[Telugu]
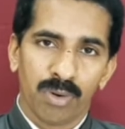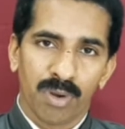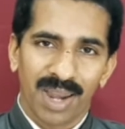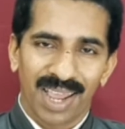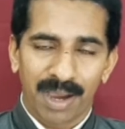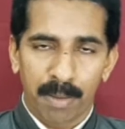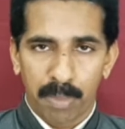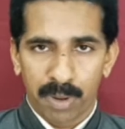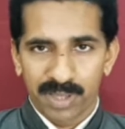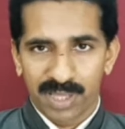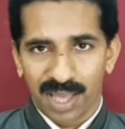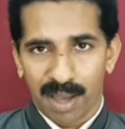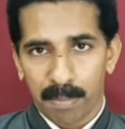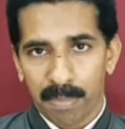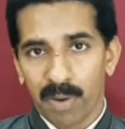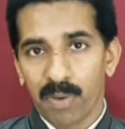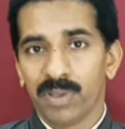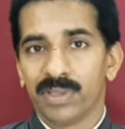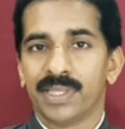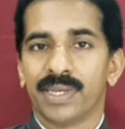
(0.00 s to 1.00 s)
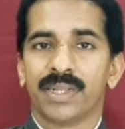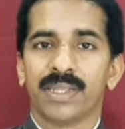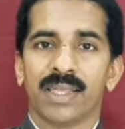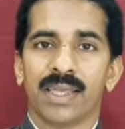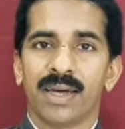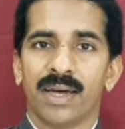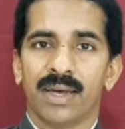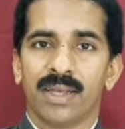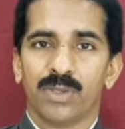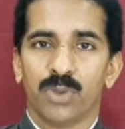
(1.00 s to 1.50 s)
లేకపోతే అభవిద్రత
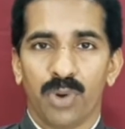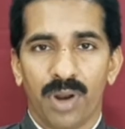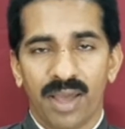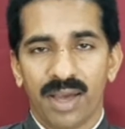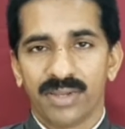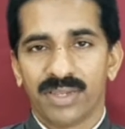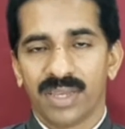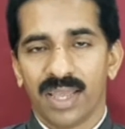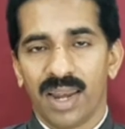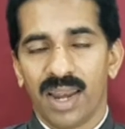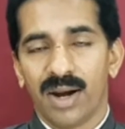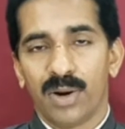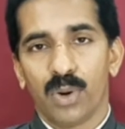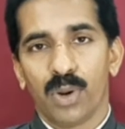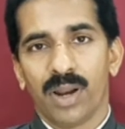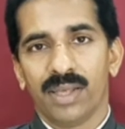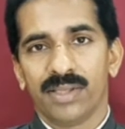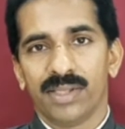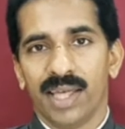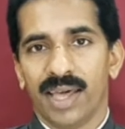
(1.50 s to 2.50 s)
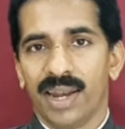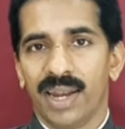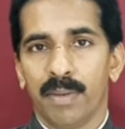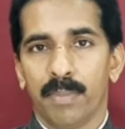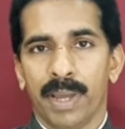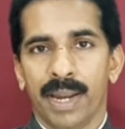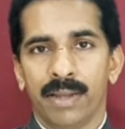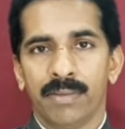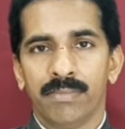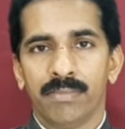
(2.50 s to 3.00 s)
దురాశ ఇలాంటి దాన్ని
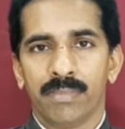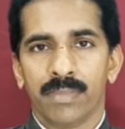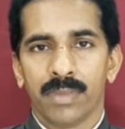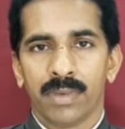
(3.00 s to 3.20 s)
మనం